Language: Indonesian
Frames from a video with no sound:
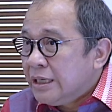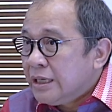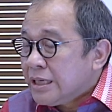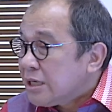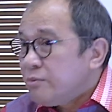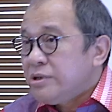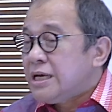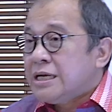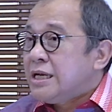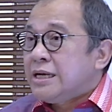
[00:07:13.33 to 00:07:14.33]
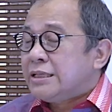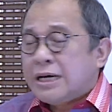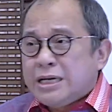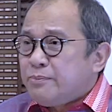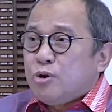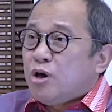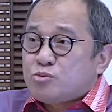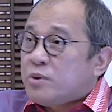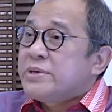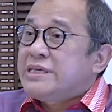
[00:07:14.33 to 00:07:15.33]
Yeah. Dan kemudian Anda datang, Anda perlu
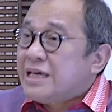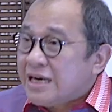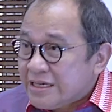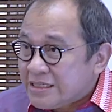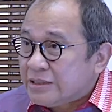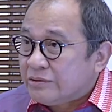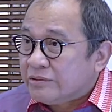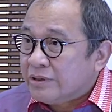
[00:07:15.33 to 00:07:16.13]
harus berbicara di situ.